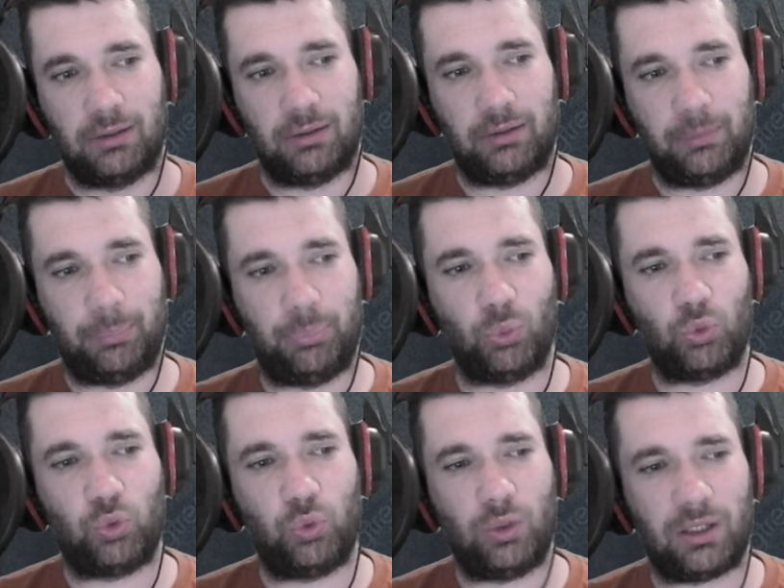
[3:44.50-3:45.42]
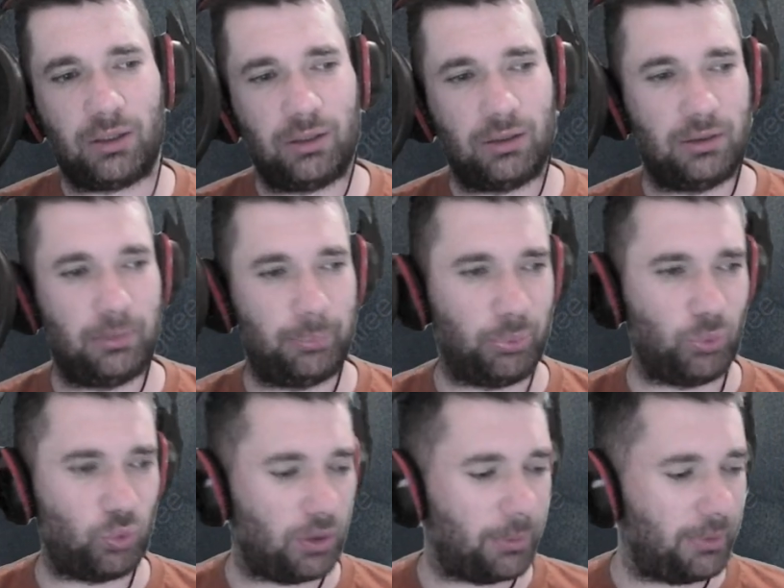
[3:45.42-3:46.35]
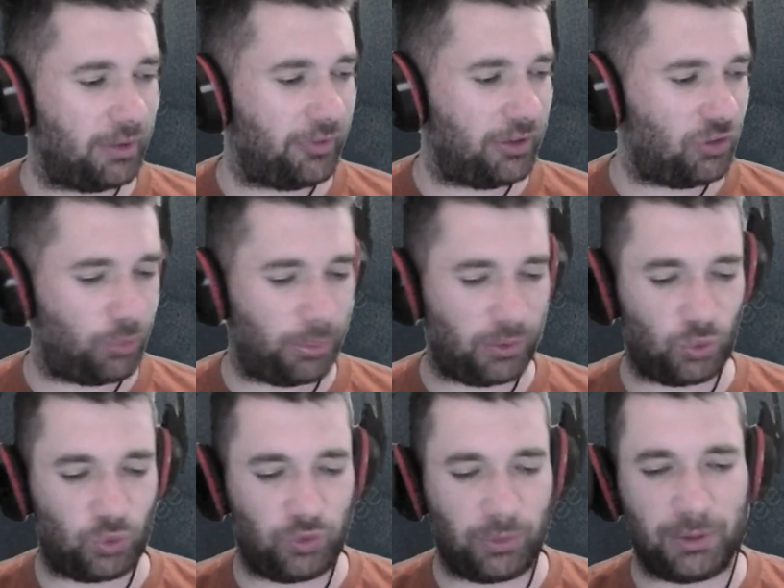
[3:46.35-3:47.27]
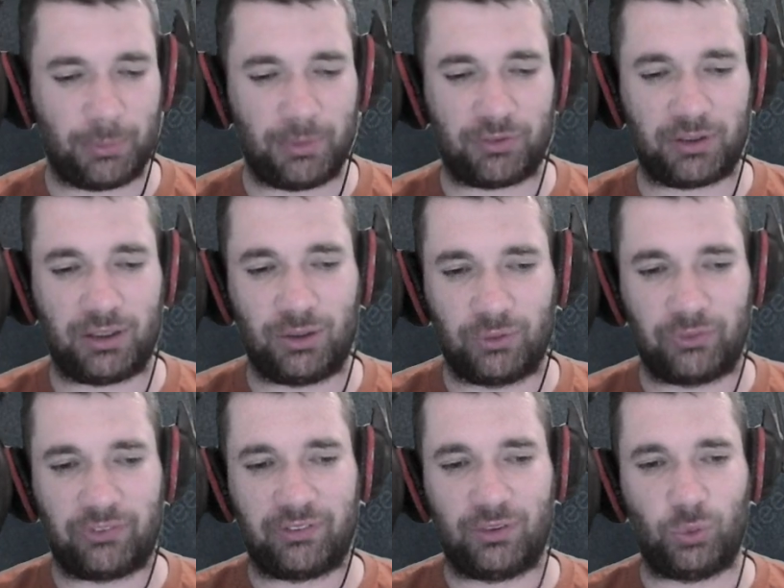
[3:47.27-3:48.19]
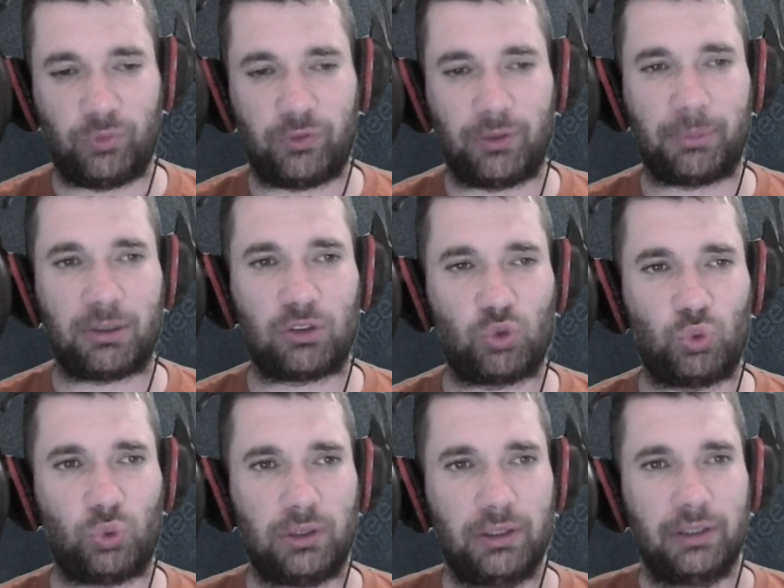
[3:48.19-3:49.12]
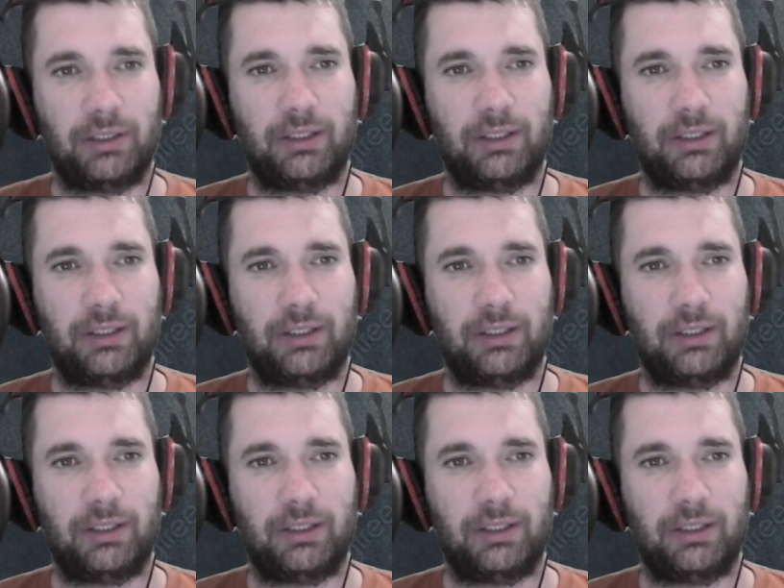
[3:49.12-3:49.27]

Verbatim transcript: et bonjour, j'espère que tu vas bien. Ma fréquence c'est deux fois par jour.